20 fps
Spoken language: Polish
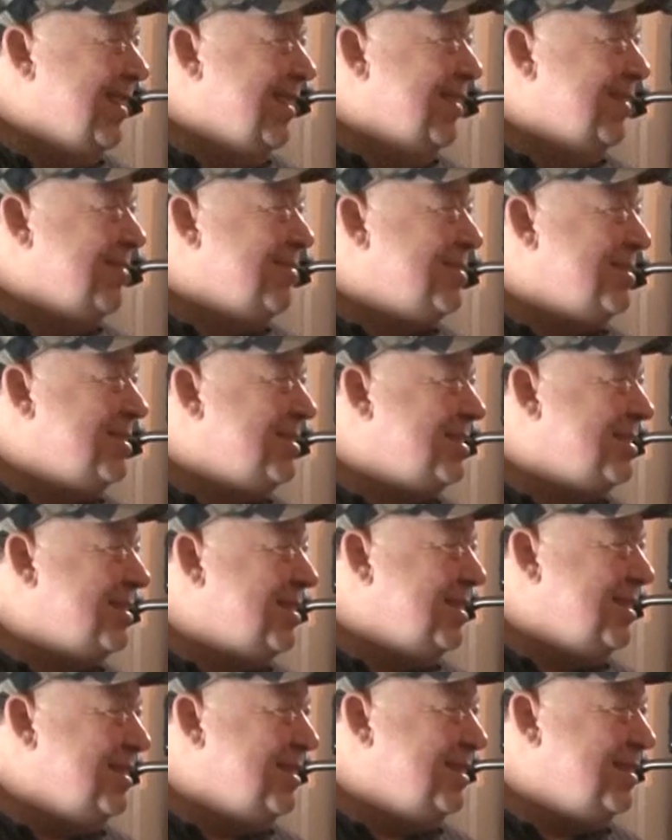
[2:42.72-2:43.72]
Niestety.
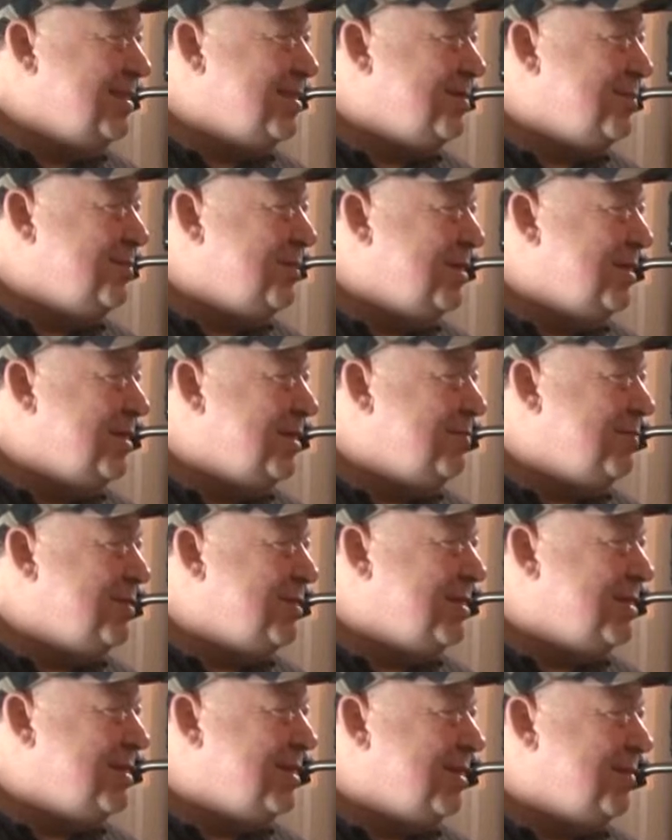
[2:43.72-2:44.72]
Wszyscy inni czym innym
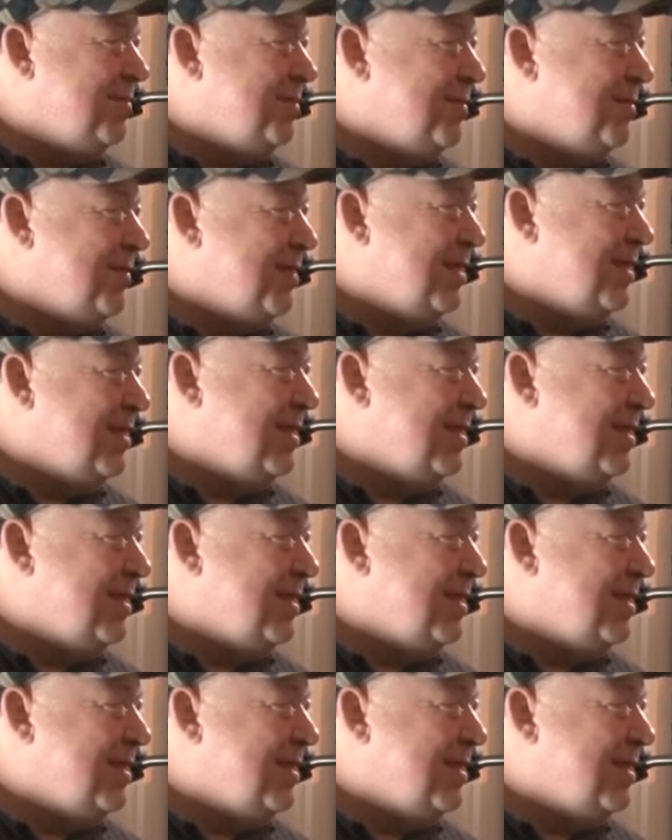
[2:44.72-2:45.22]
się zajmowali.